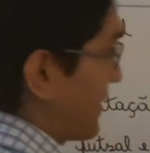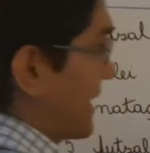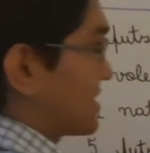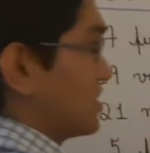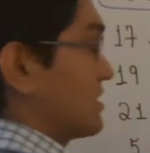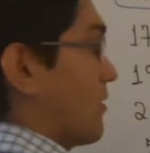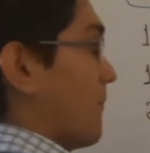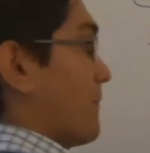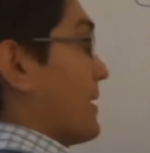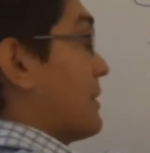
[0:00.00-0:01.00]
praticam
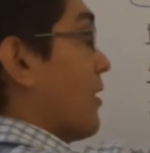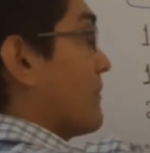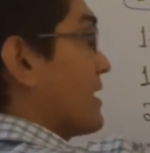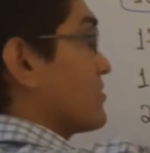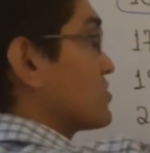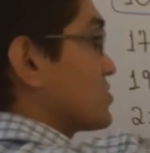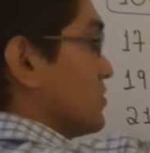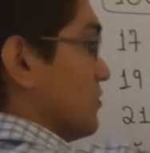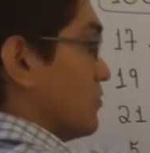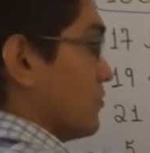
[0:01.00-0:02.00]
pelo menos
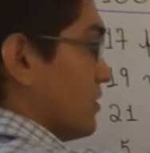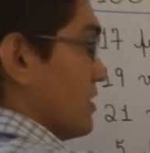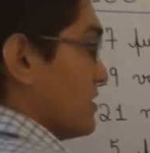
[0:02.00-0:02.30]
um